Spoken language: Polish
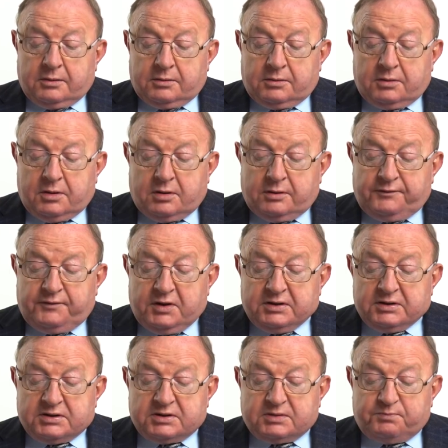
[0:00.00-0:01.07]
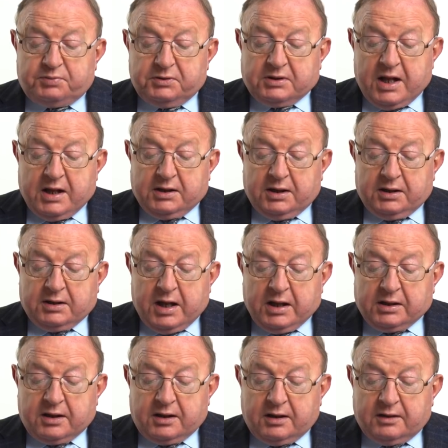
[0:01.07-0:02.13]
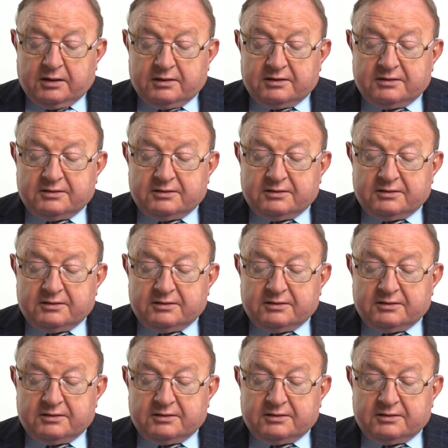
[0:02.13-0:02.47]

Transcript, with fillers: no więc pytanie takie,